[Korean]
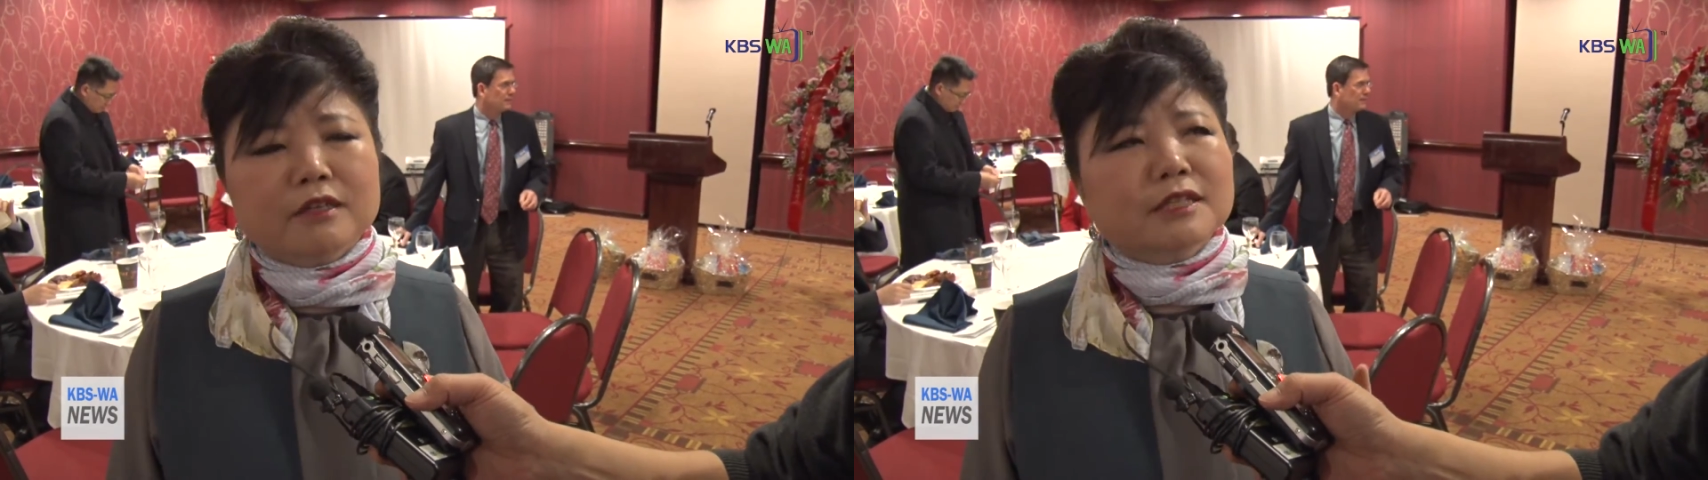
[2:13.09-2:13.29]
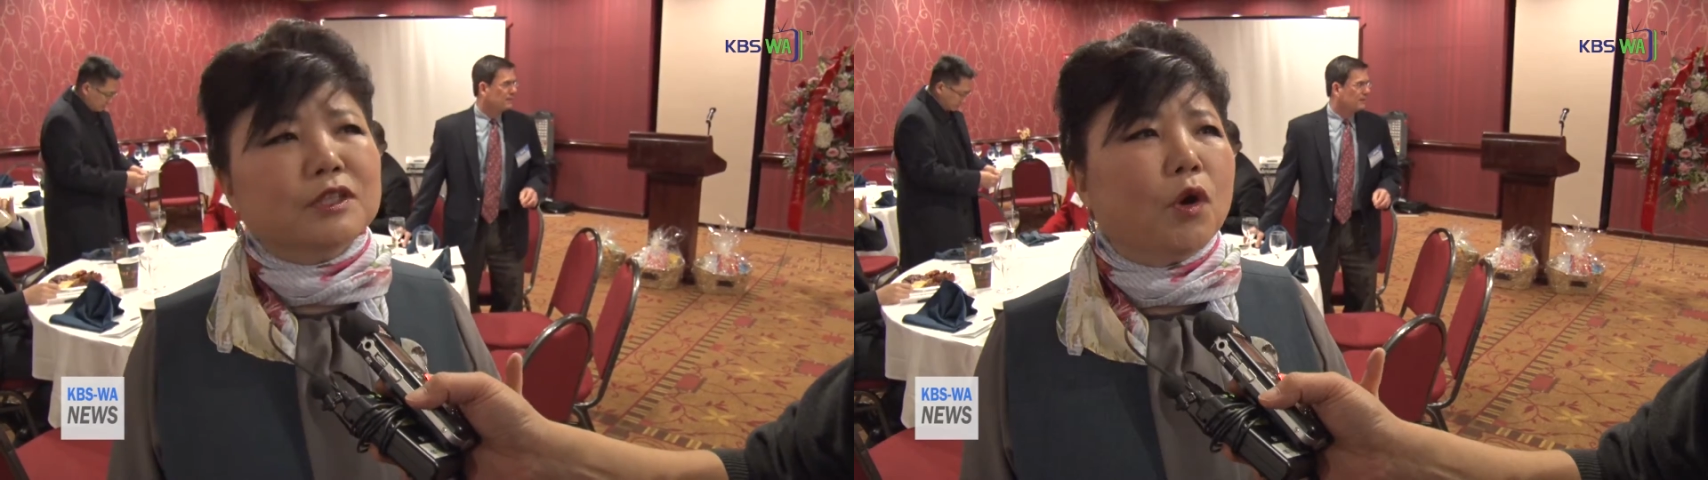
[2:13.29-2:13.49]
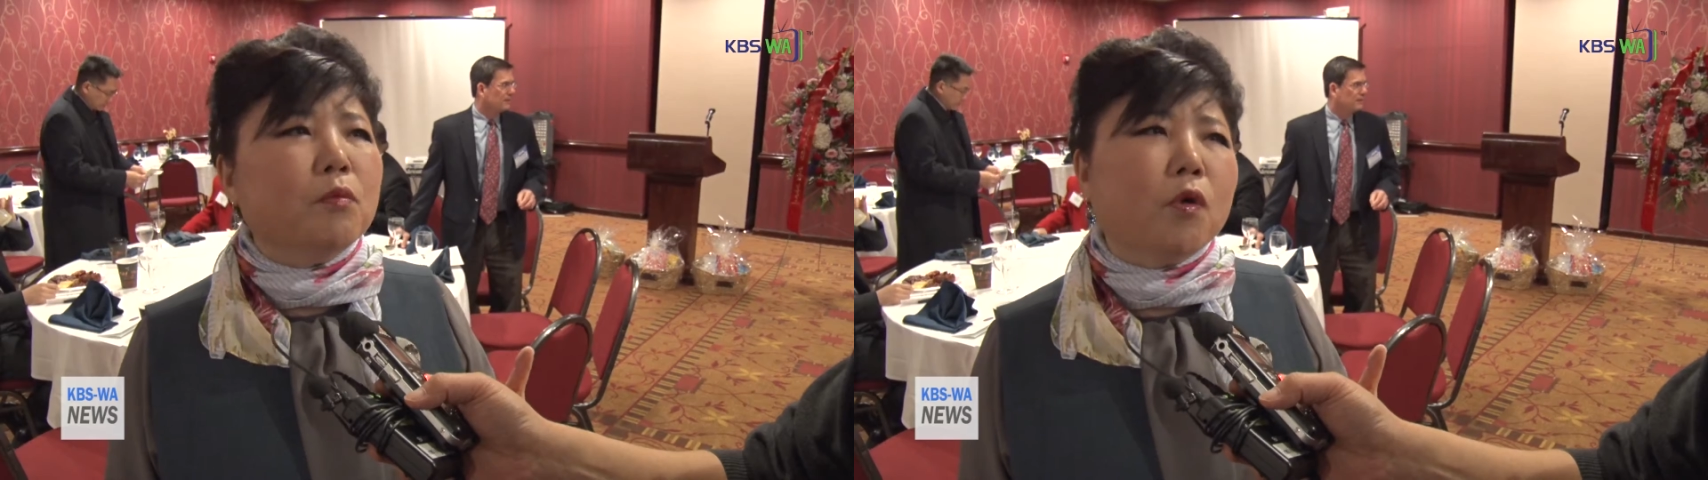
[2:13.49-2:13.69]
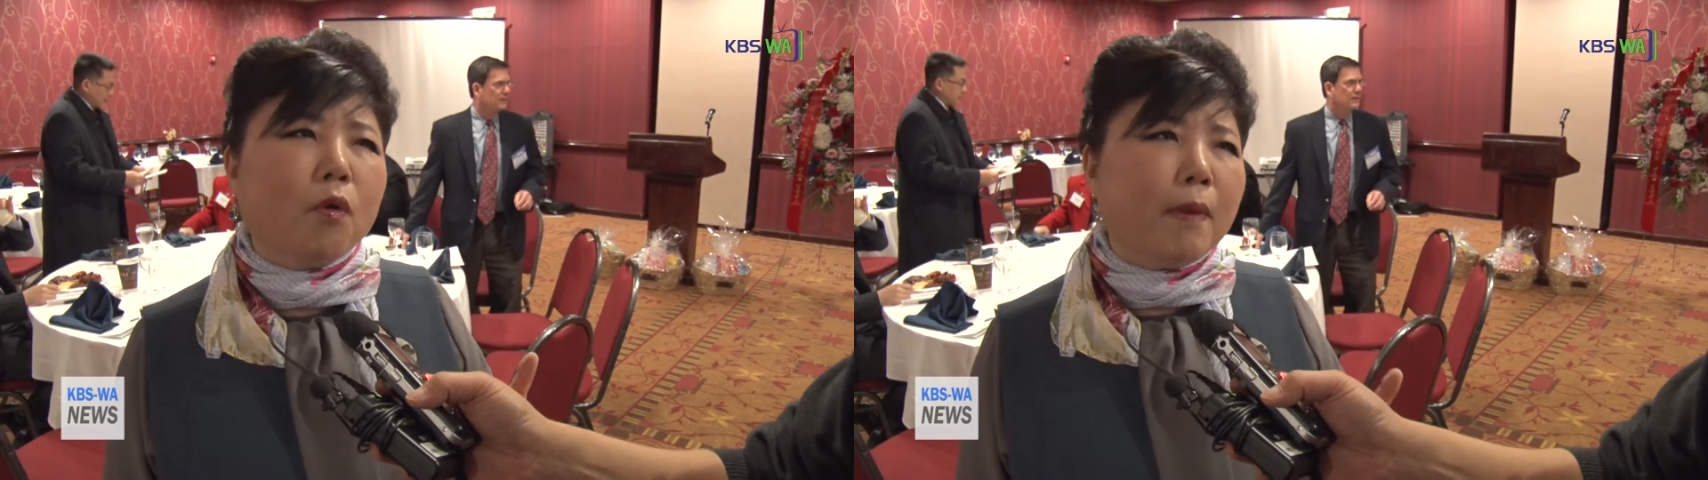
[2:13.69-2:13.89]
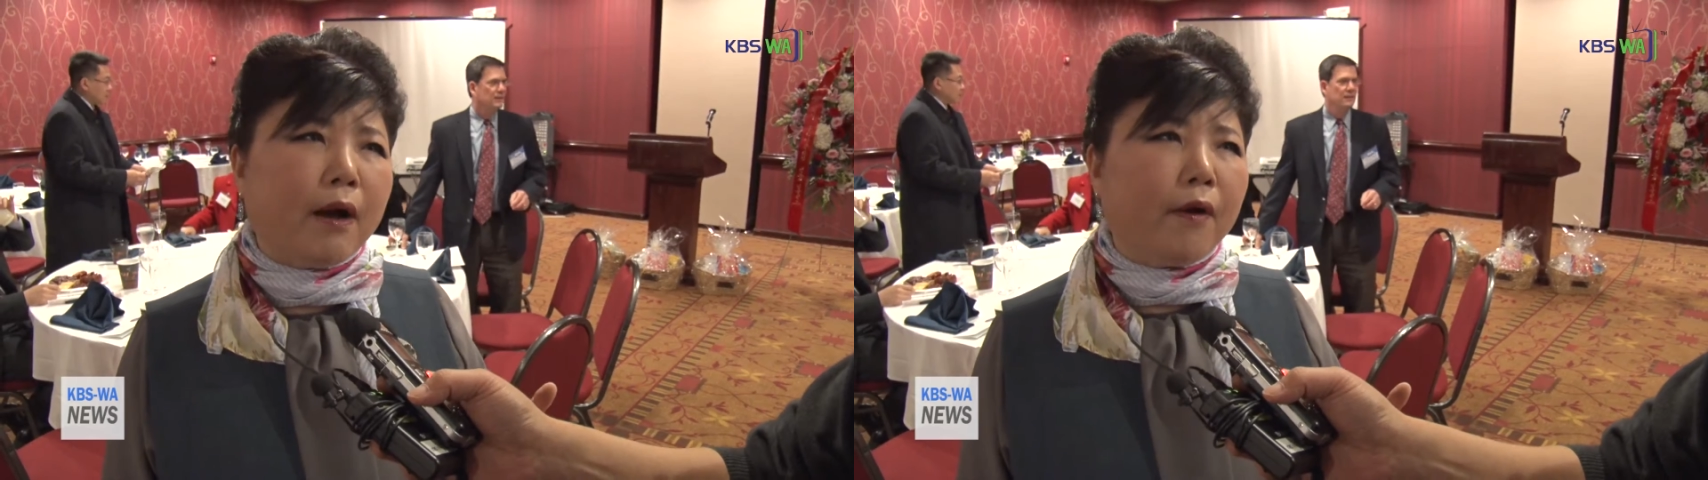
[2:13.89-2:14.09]
그렇게 너무
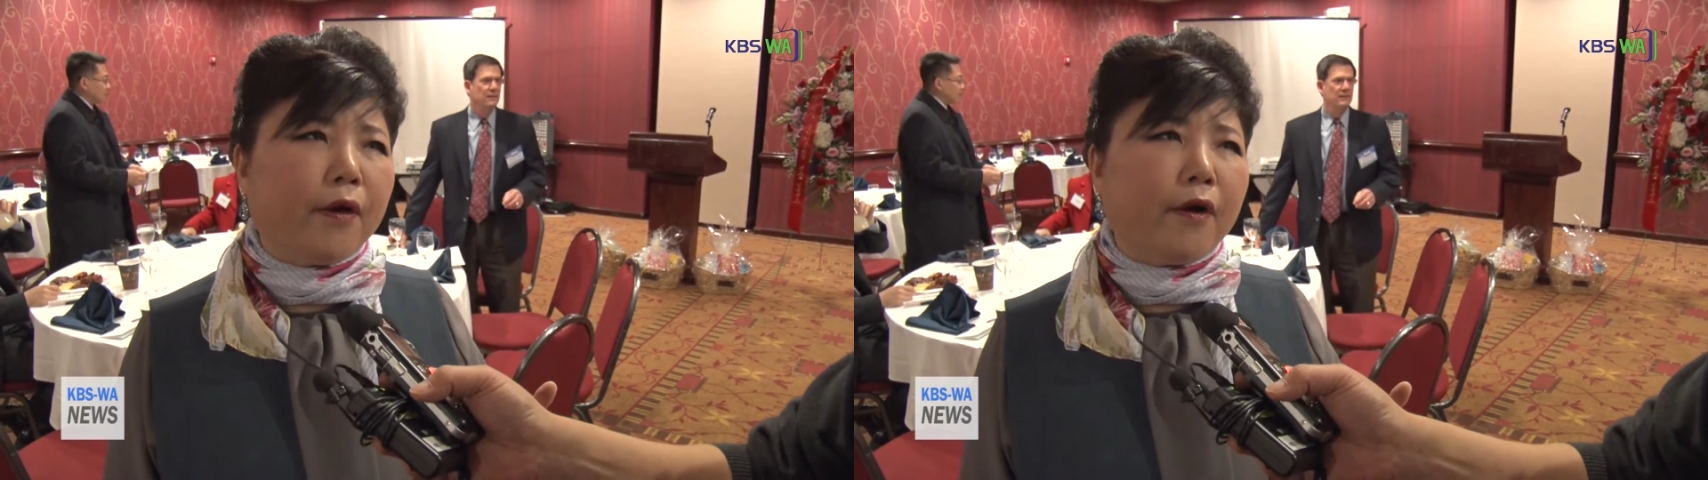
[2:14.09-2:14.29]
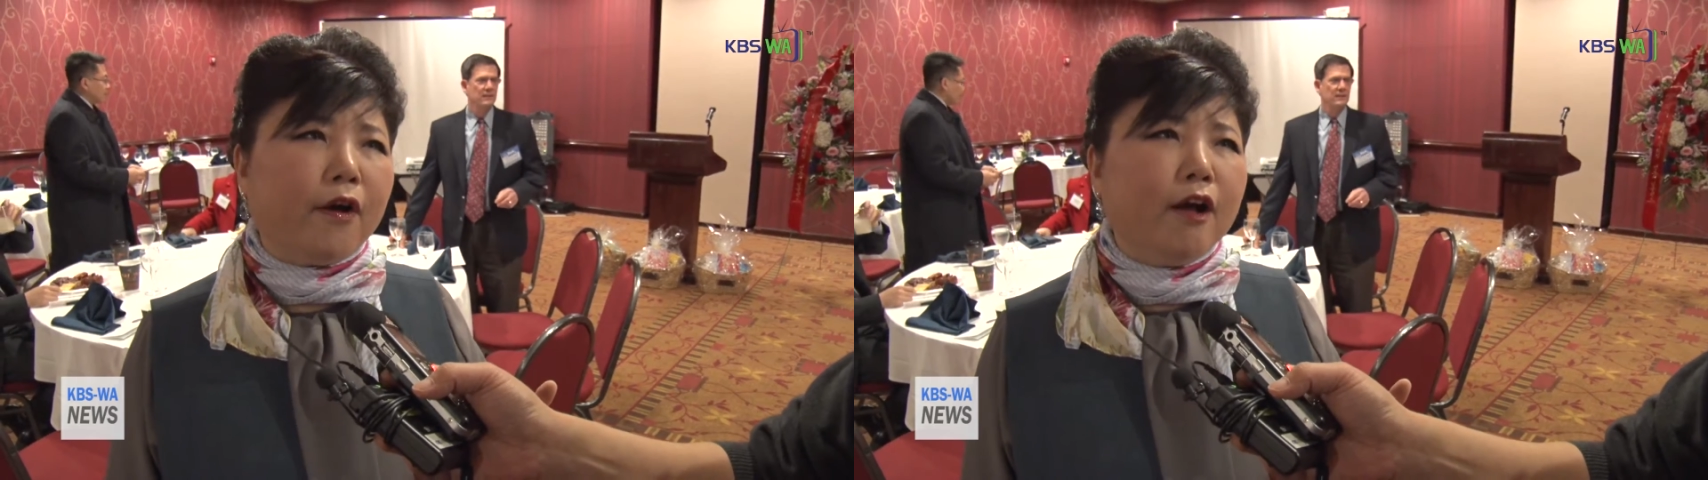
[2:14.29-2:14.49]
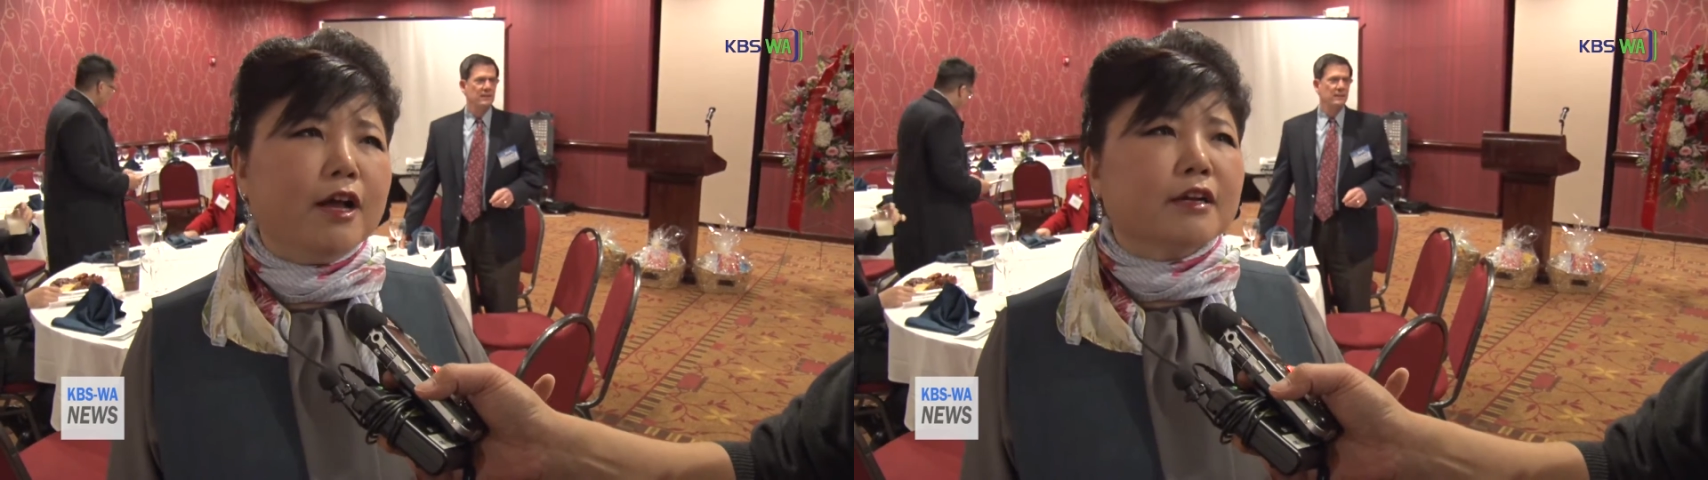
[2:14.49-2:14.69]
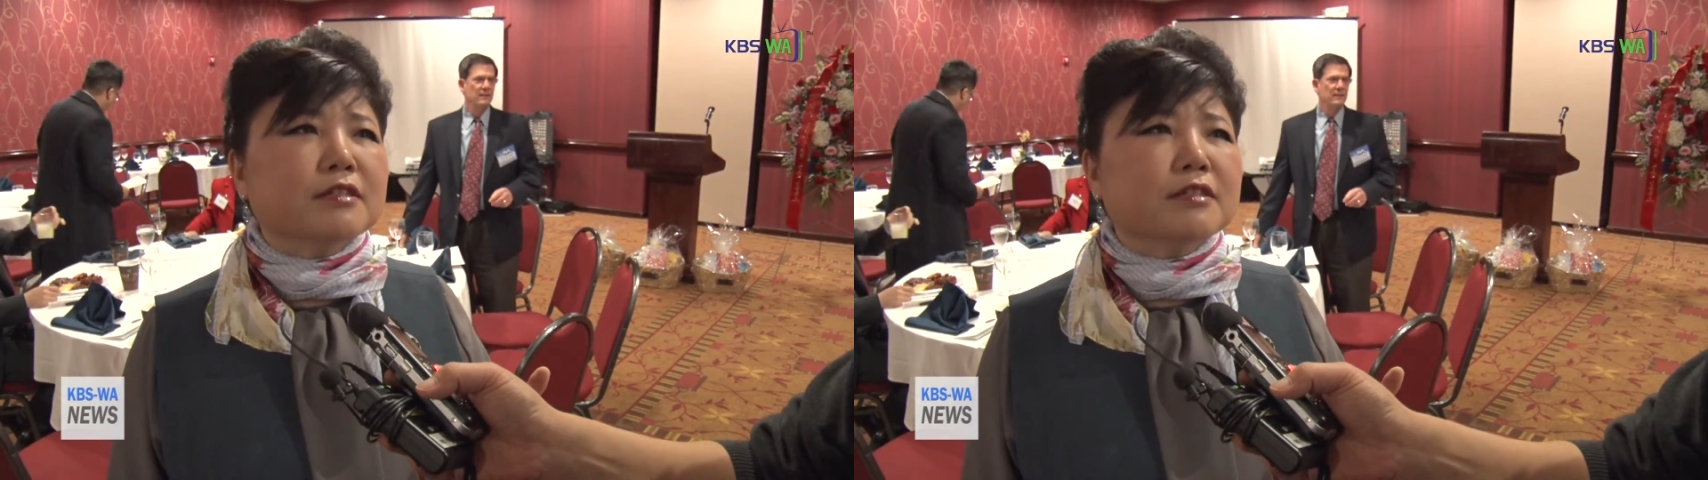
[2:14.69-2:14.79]
고마워요